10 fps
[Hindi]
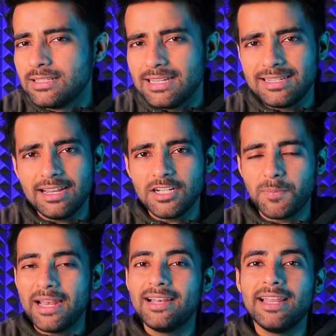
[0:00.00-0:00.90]
सिक्सटी हर्ट्स
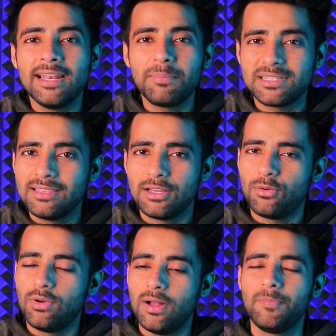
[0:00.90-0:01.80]
पैनल लेना पसंद
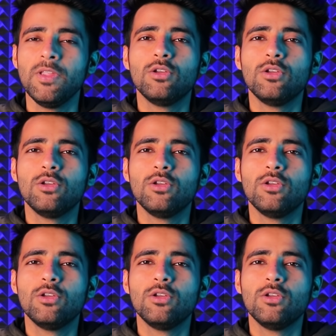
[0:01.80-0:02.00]
करूँगा